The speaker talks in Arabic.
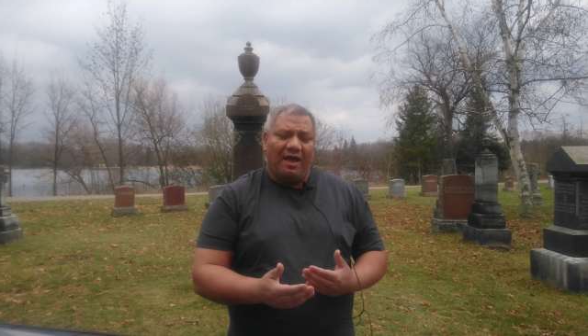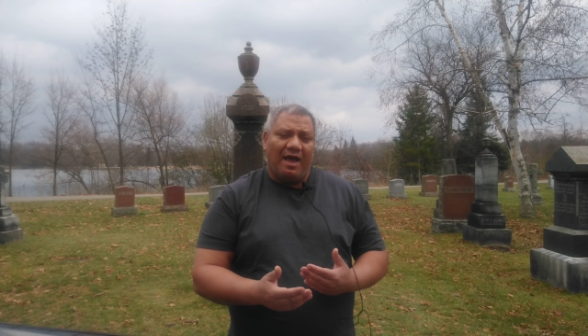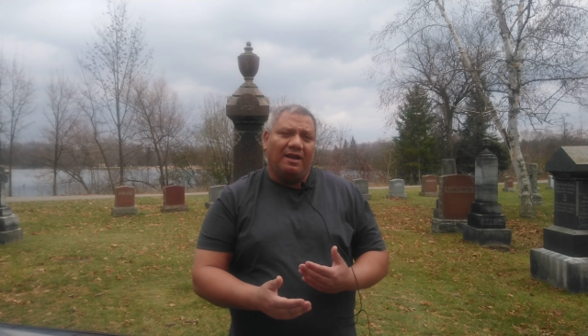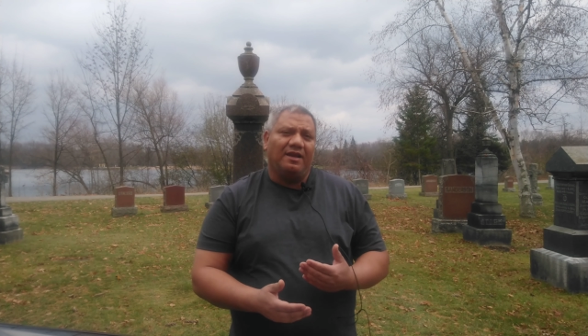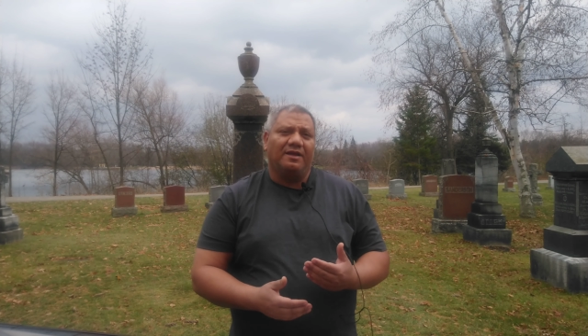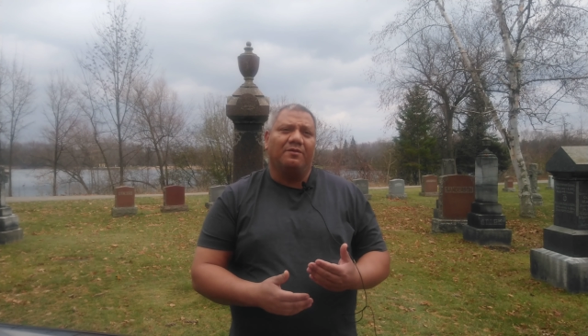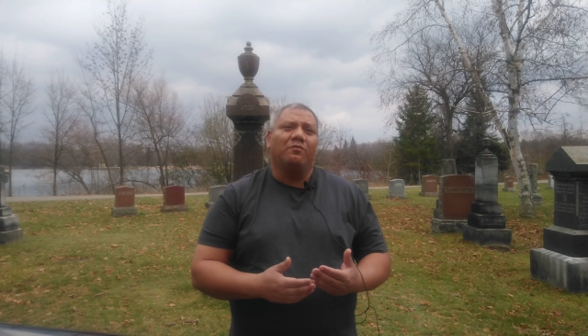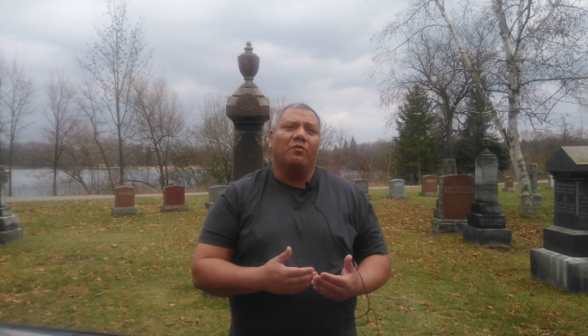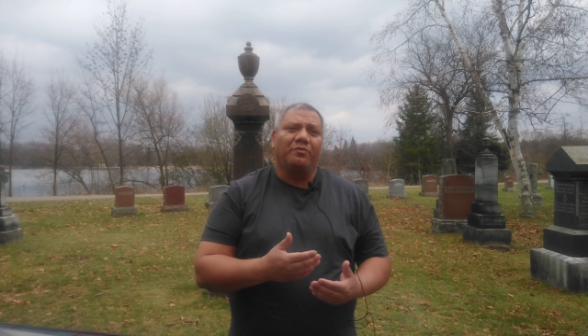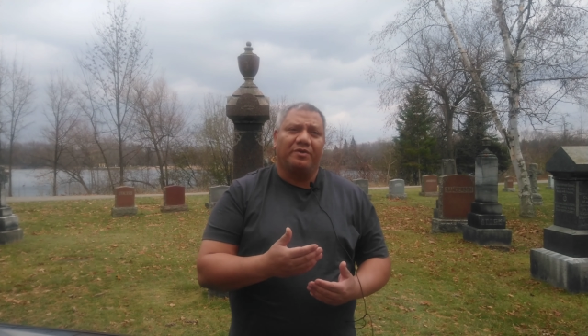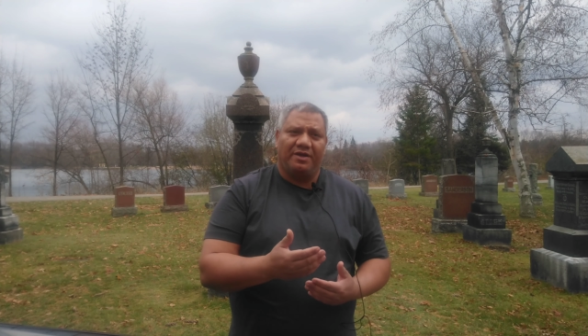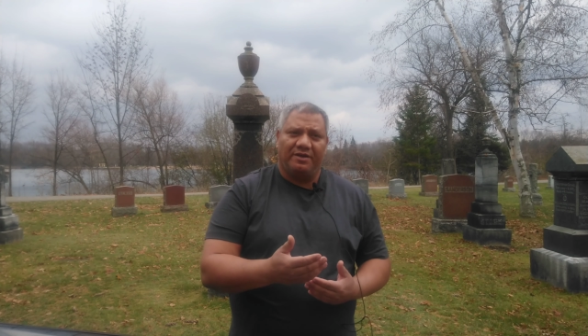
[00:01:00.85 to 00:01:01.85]
هل هي
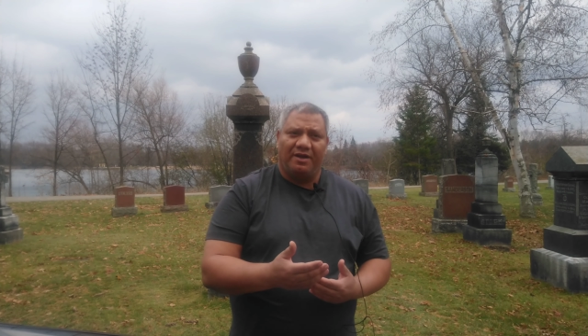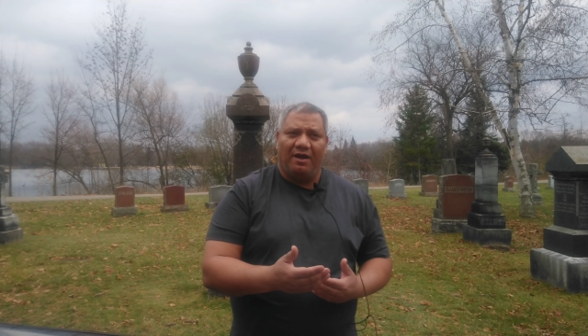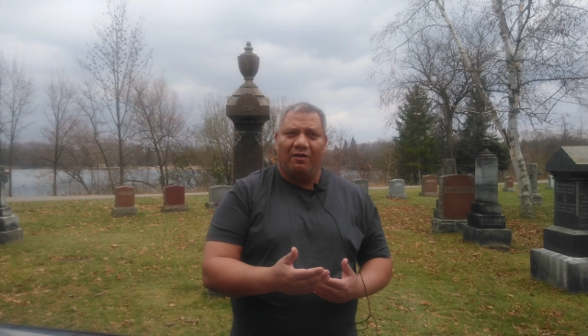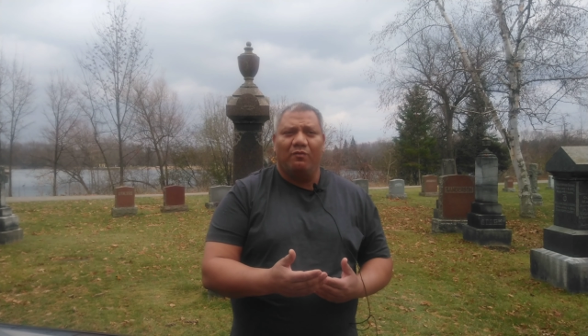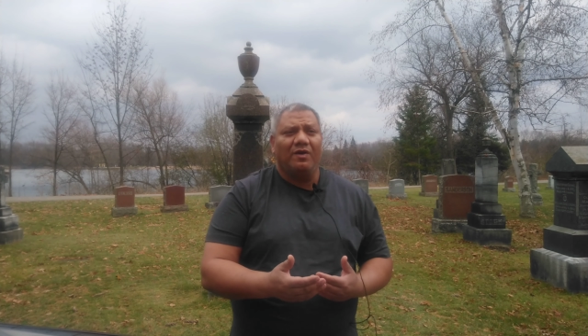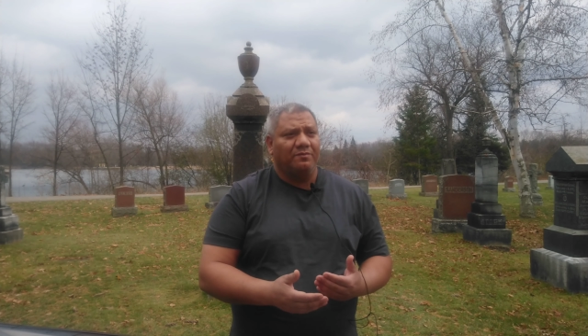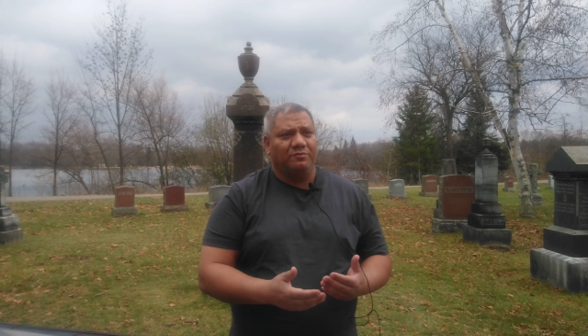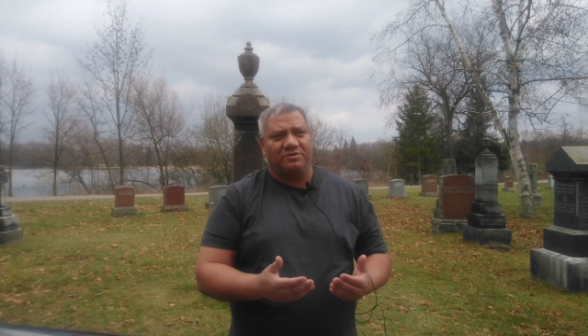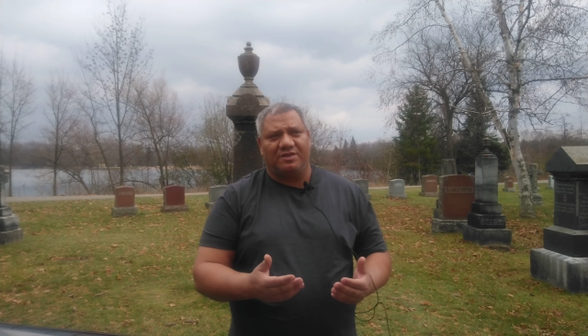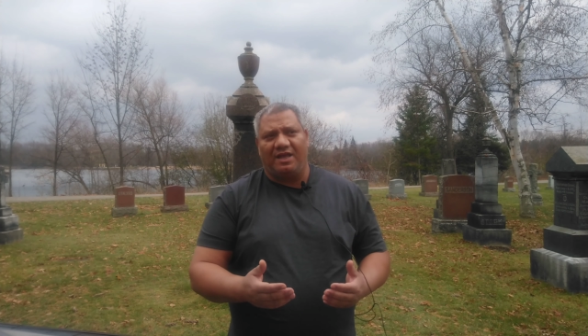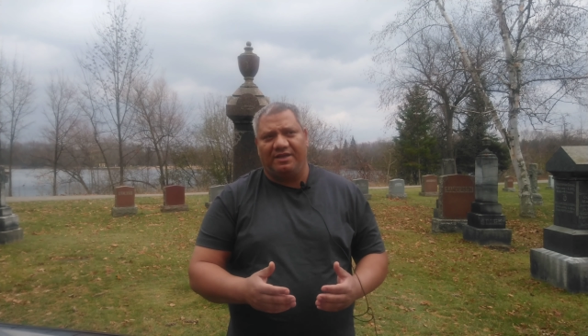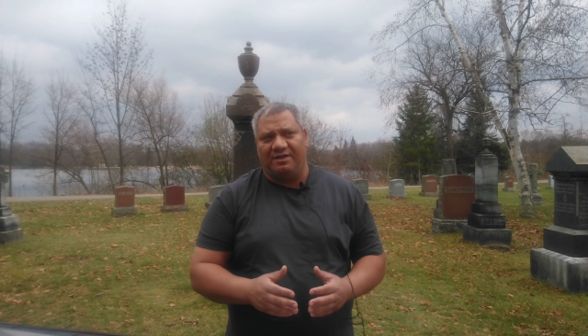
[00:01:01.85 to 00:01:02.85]
ممكنة ولا
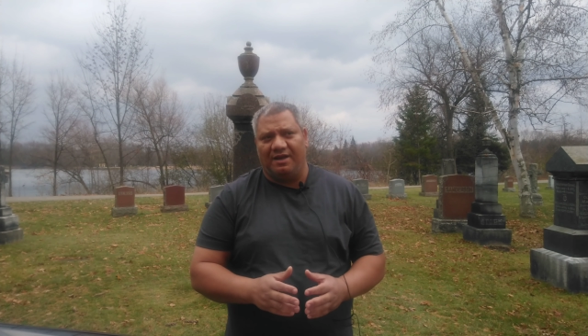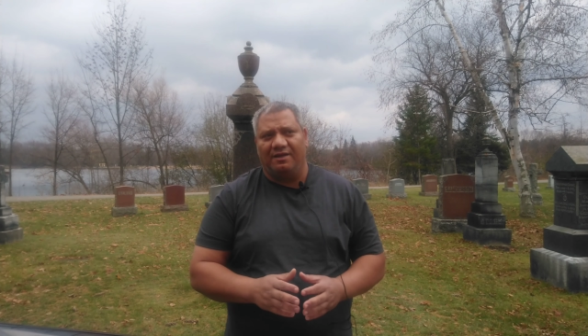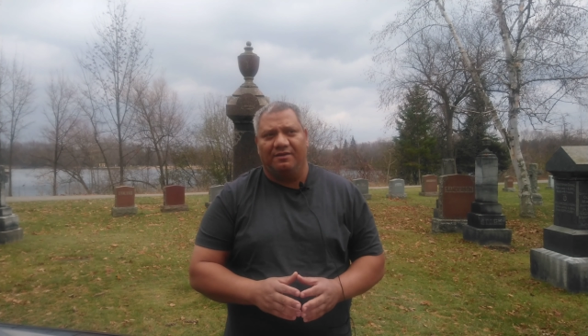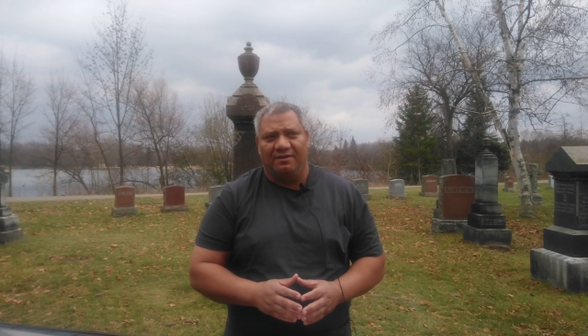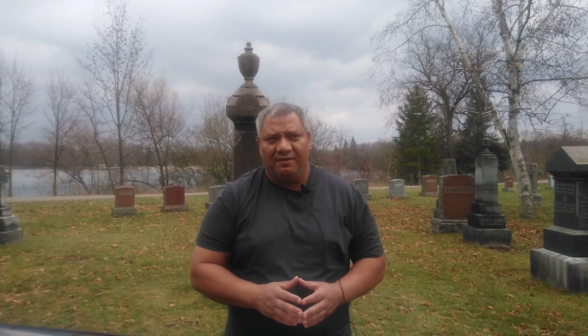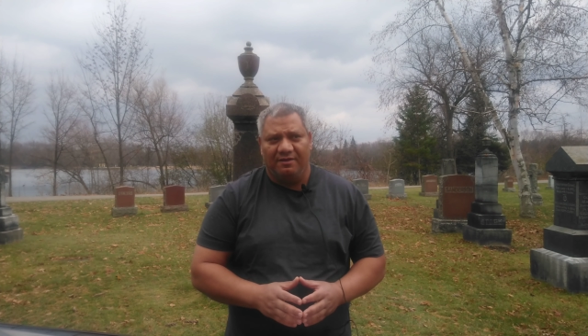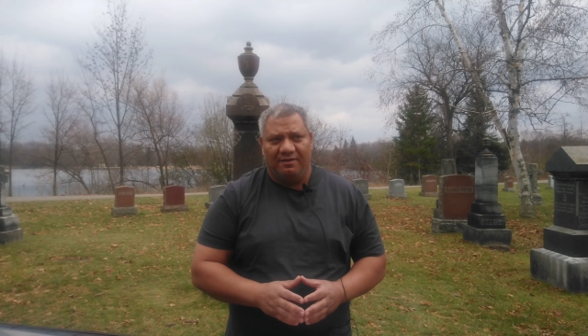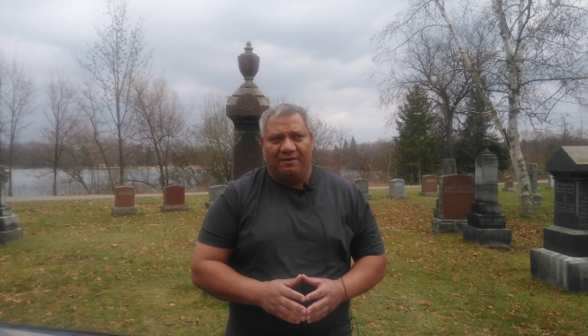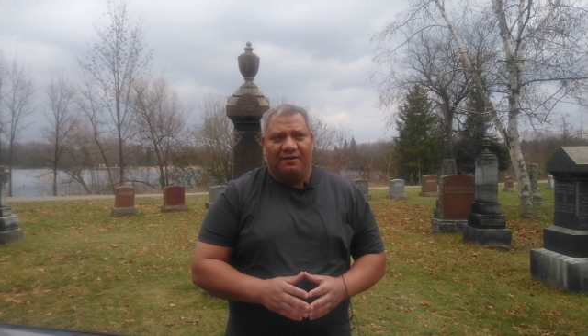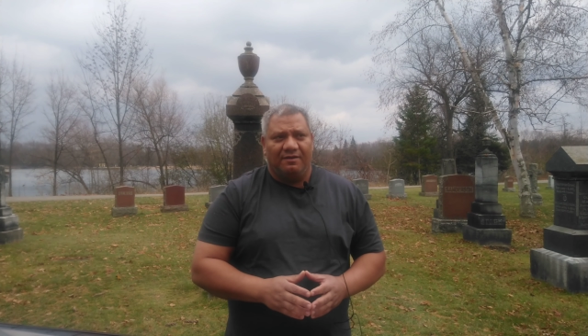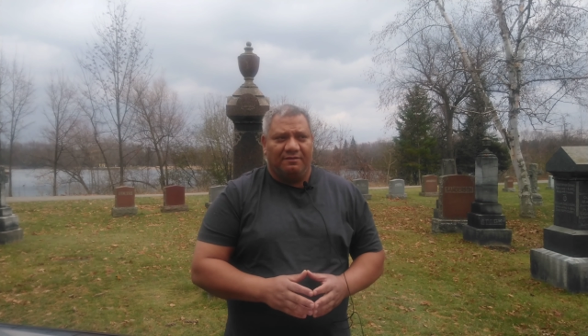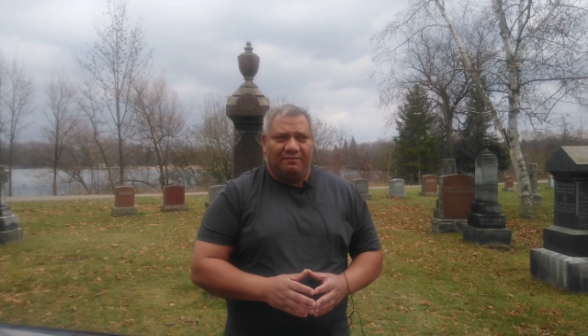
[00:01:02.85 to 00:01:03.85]
مستحيلة؟
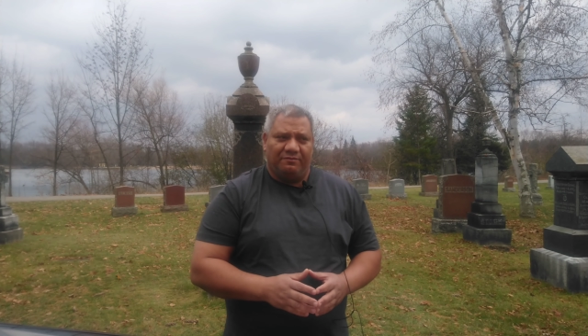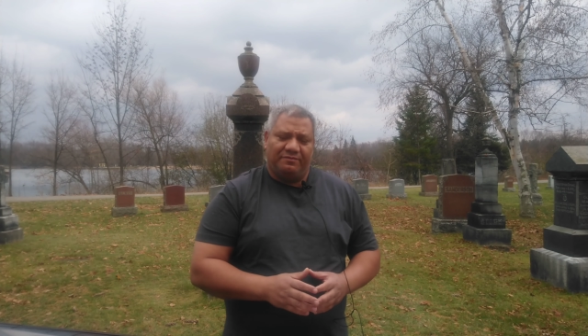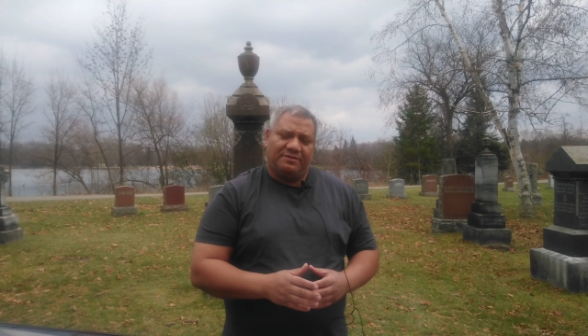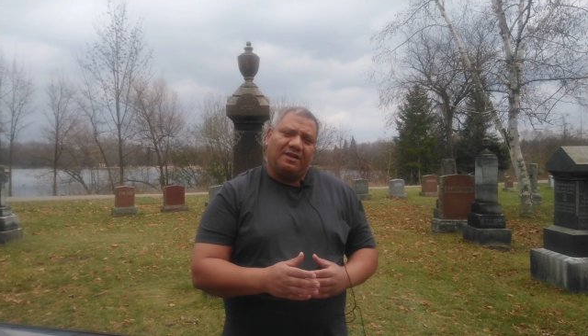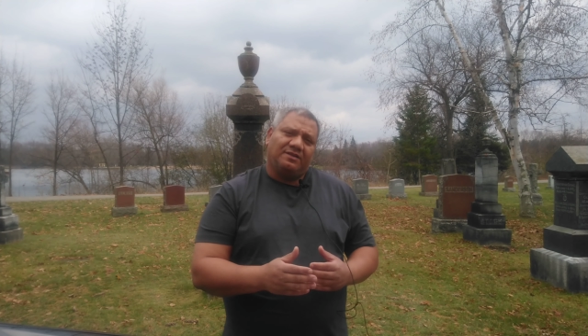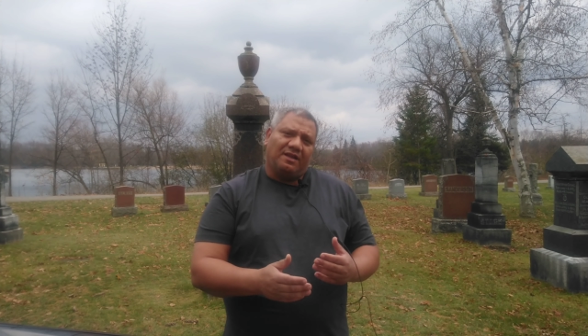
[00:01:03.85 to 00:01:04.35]
في سنة